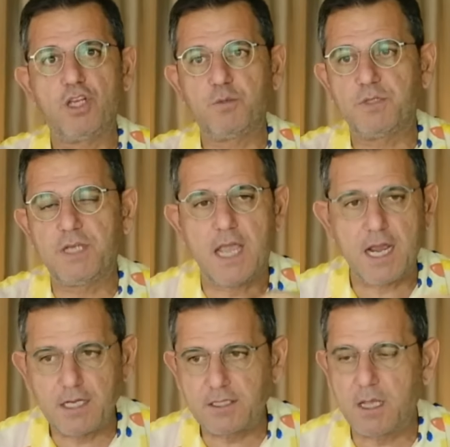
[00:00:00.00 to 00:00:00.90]
Hiçbir şey
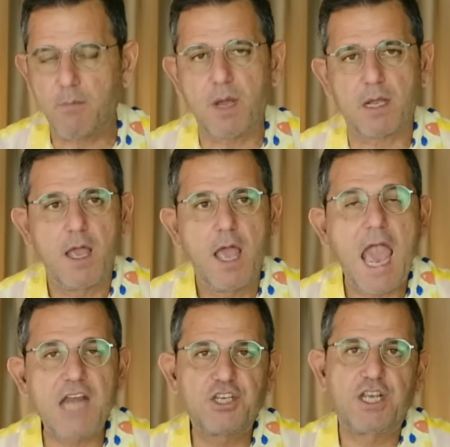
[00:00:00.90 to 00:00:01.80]
en azından bak
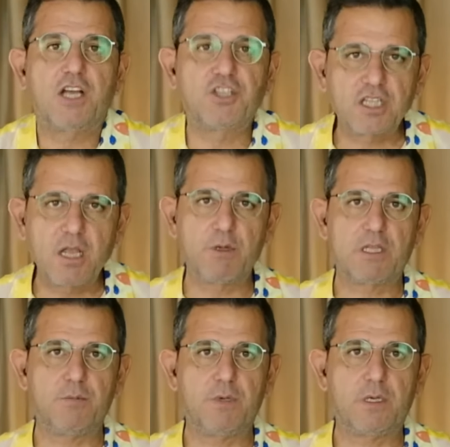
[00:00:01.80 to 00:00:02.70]
her şeyi
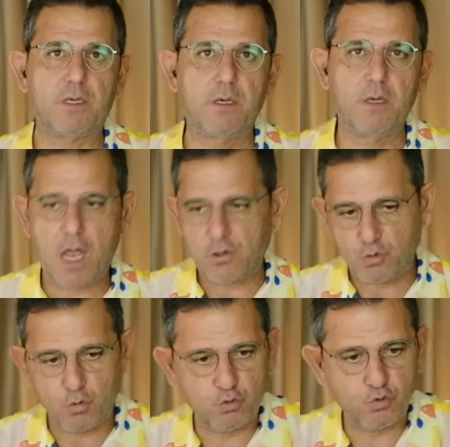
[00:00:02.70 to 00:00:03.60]
açıklama tabii ki. Yani
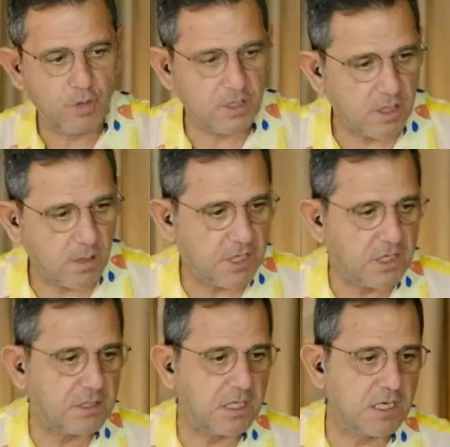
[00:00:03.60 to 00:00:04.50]
soruşturmanın da bir
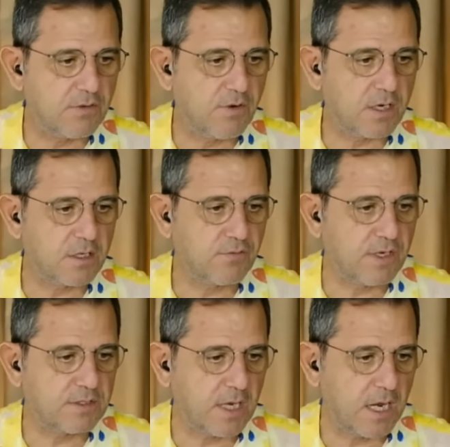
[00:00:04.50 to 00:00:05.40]
gizliliği vardır
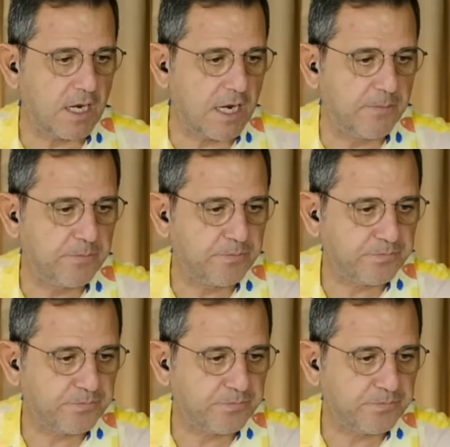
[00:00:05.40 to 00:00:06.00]
vesaire.